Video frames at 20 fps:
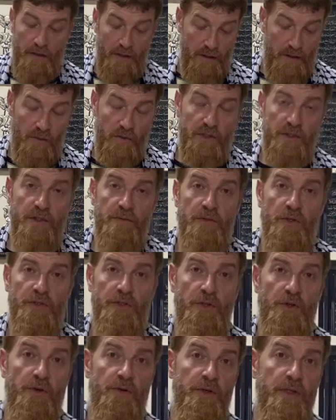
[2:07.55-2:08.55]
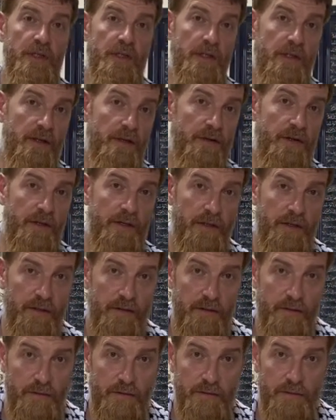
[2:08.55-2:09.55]
اول اشي بعطي حريه
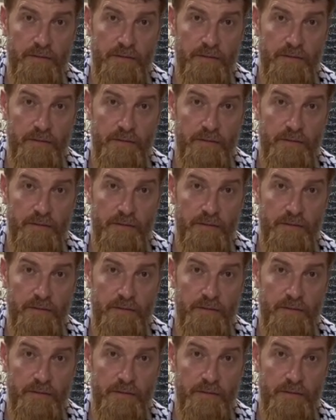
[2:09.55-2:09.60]
للذكر